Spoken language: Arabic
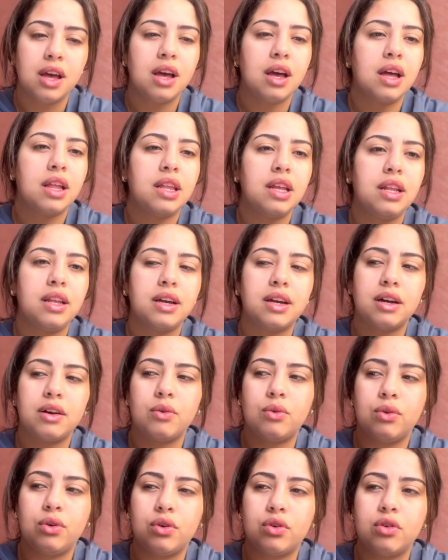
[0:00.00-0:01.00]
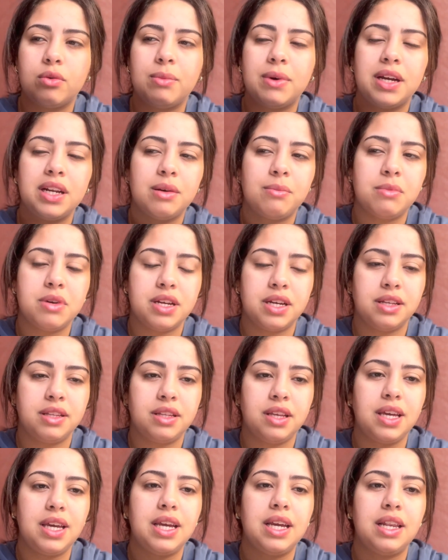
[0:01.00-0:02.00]
هذا اللي كنقول لكم انا من
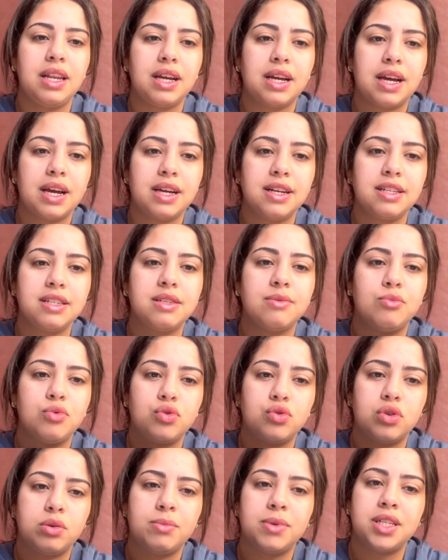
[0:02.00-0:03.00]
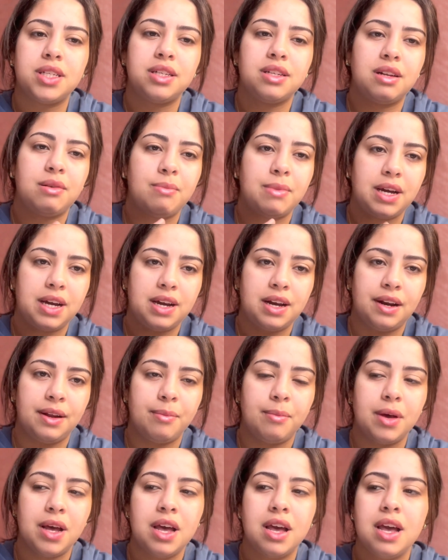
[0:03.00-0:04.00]
عندي الا كانت بتهمه ديال المحارم
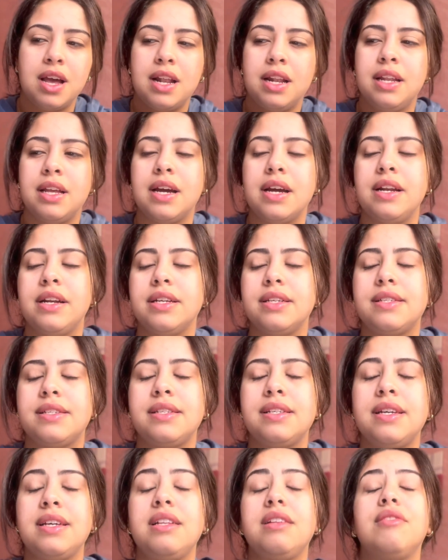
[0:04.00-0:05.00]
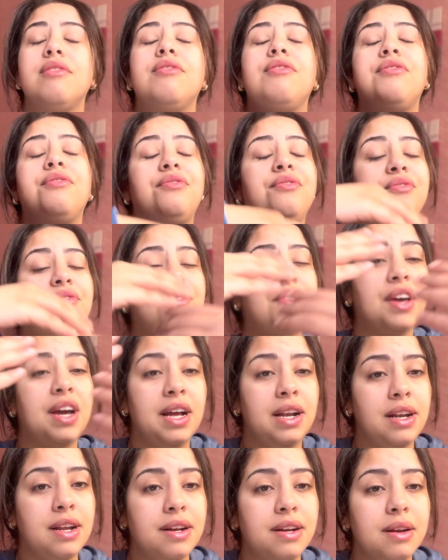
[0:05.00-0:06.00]
لان السيد
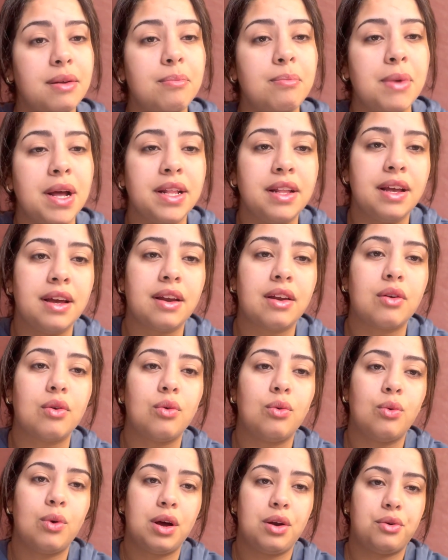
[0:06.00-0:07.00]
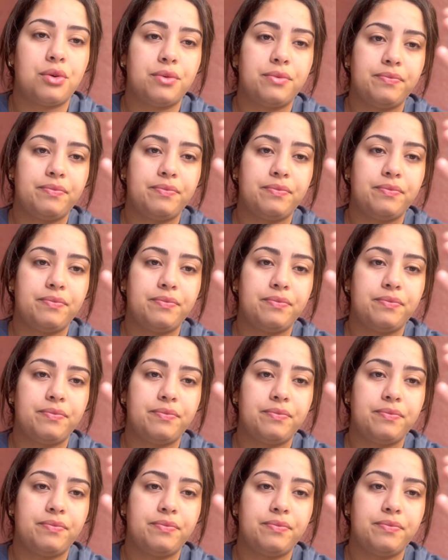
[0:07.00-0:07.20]
فعلا ما دار والو